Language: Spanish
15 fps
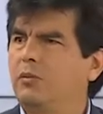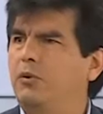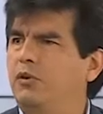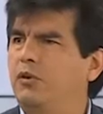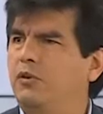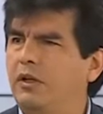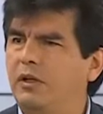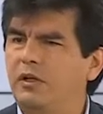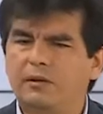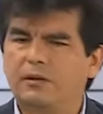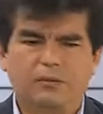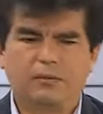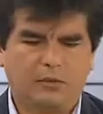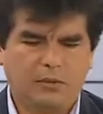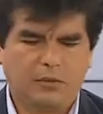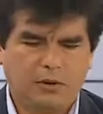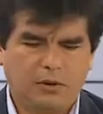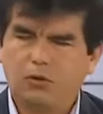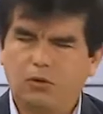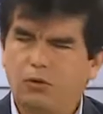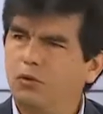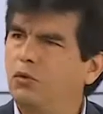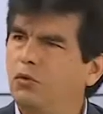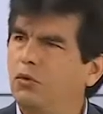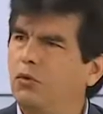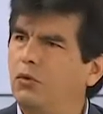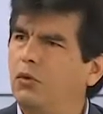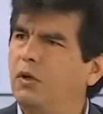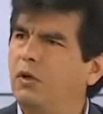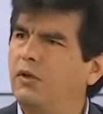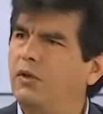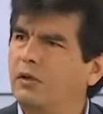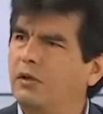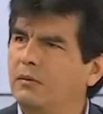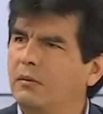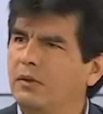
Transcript: policiales con su WhatsApp,